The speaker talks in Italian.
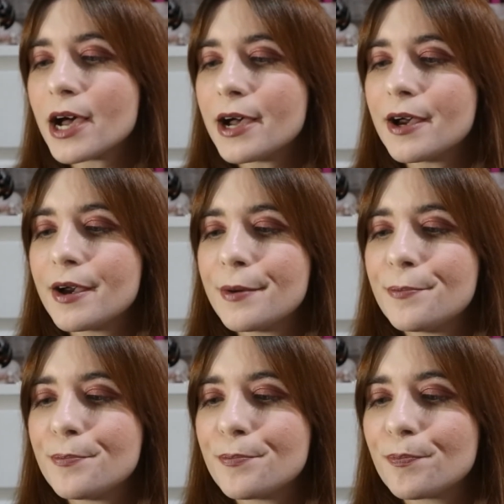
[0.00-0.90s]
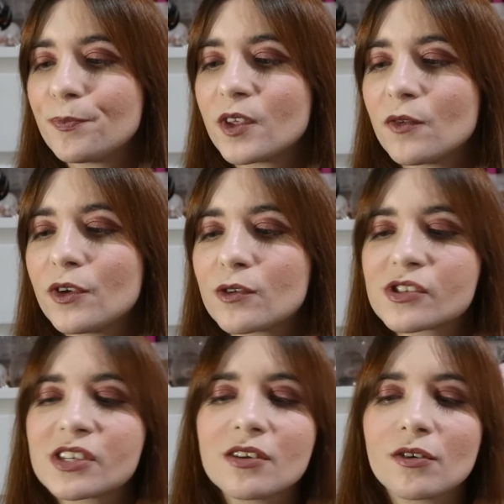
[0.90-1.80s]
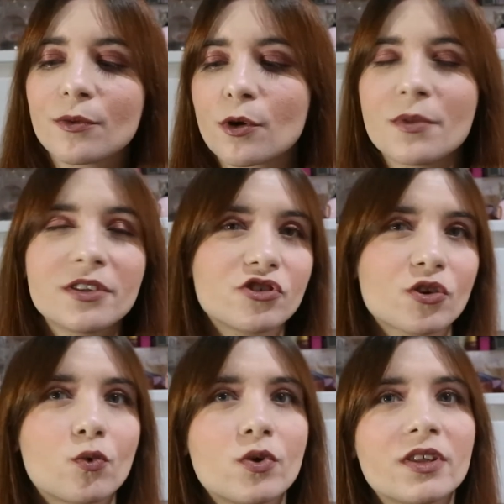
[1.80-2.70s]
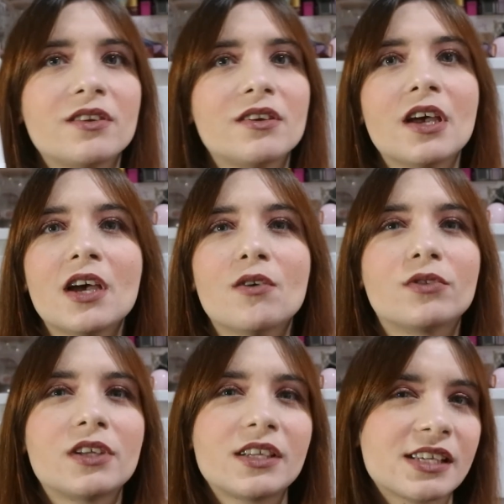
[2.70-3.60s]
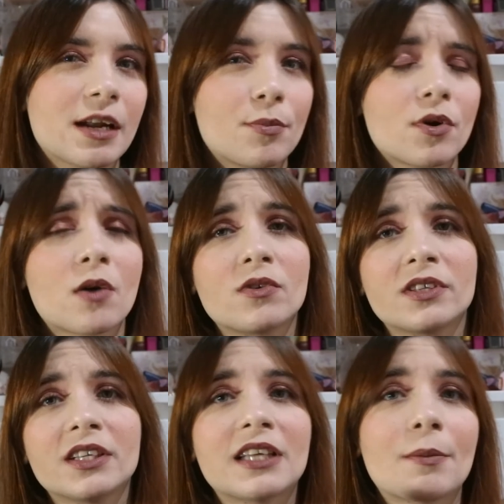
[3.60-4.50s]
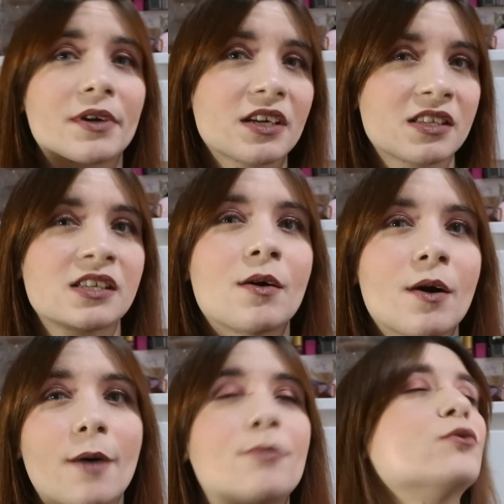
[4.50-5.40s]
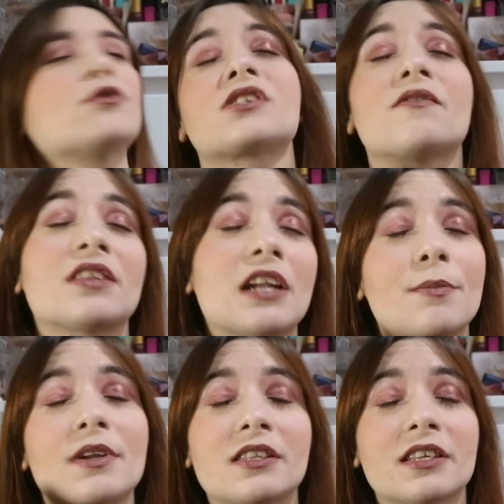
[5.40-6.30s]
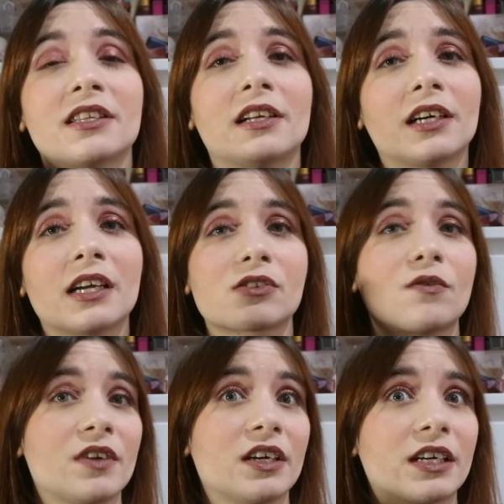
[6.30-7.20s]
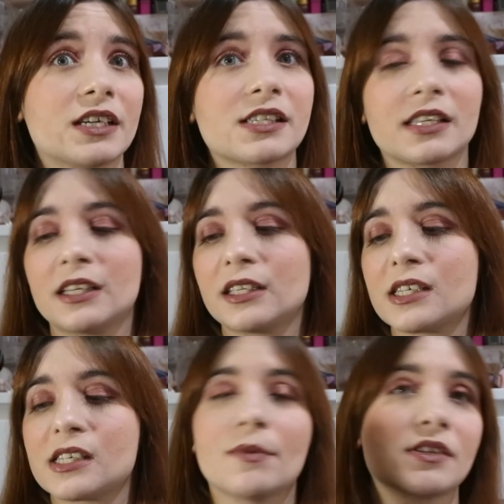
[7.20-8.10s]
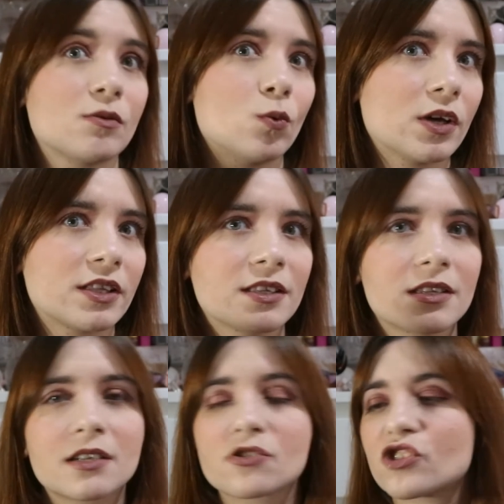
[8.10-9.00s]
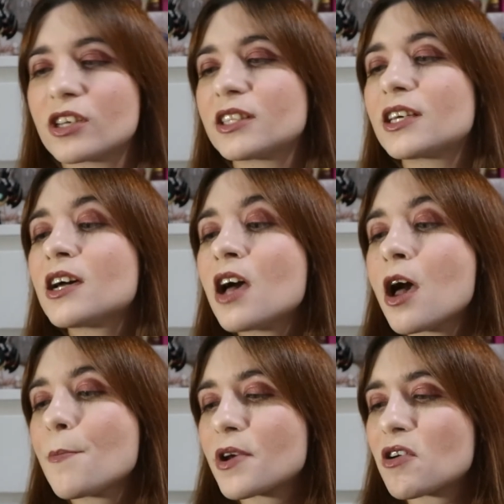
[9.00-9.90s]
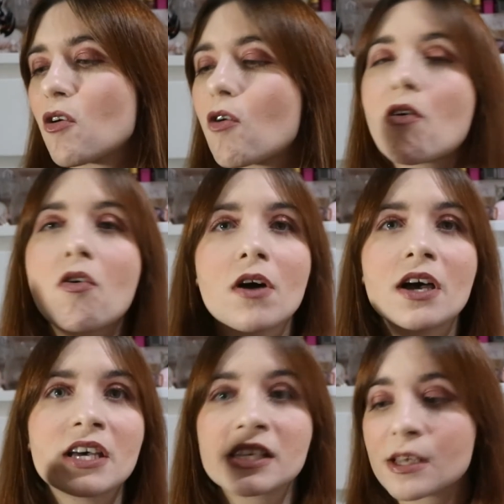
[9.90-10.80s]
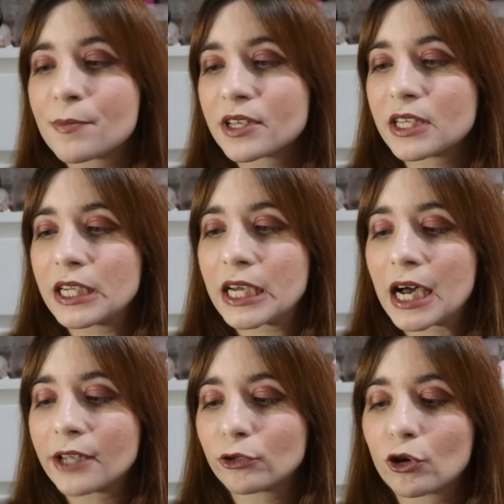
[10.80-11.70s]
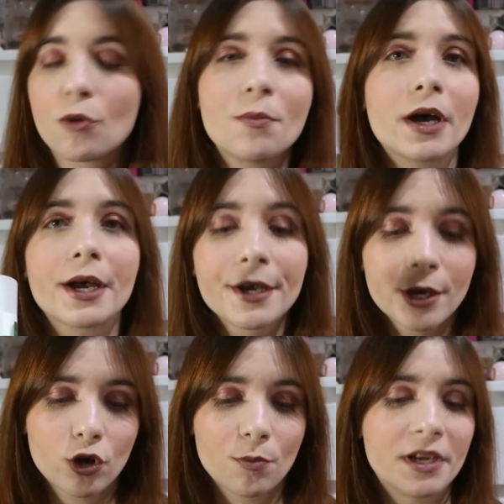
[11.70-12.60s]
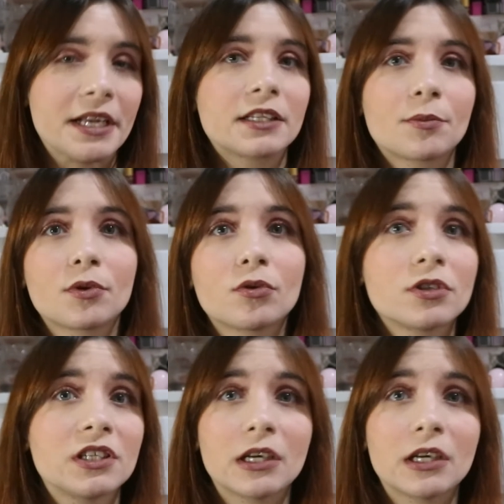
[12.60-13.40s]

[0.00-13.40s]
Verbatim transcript: ehm, vi consiglio come dice qui di utilizzare poca quantità perché se, appunto se avete la pelle tenuta in grasso ve la grassa tantissimo e se non date detergente però è, è sempre delicato come, come, gli altri prodotti di